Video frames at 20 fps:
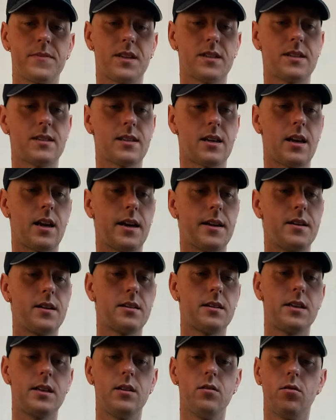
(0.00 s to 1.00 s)
Das ist alleine
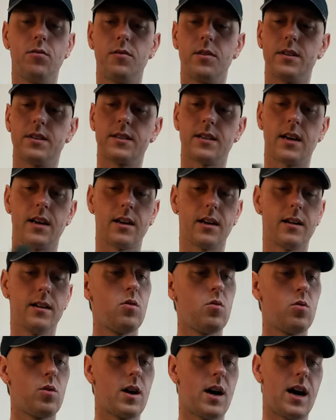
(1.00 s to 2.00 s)
ein Kilo, würde ich sagen.
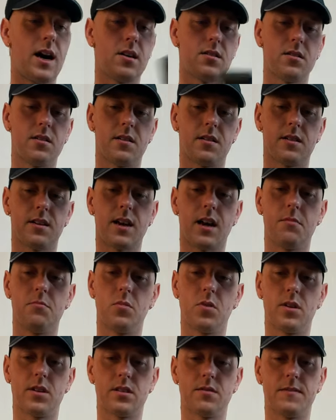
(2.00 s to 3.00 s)
Oder 800
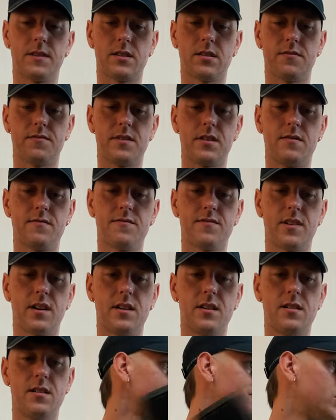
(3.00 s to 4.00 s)
Gramm oder sowas auf jeden
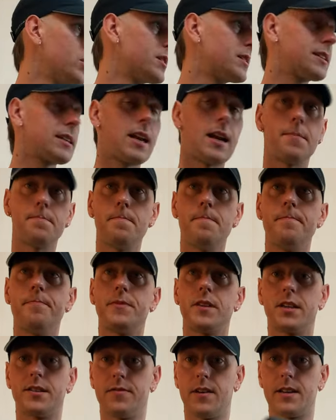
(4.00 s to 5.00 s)
Fall. Wird es klappen?
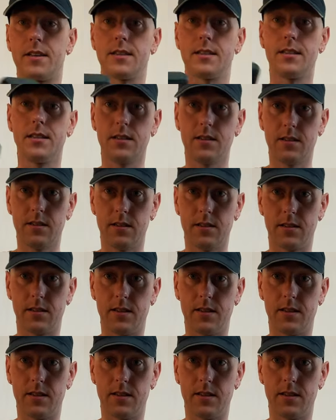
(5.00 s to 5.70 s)
Ich weiß es nicht.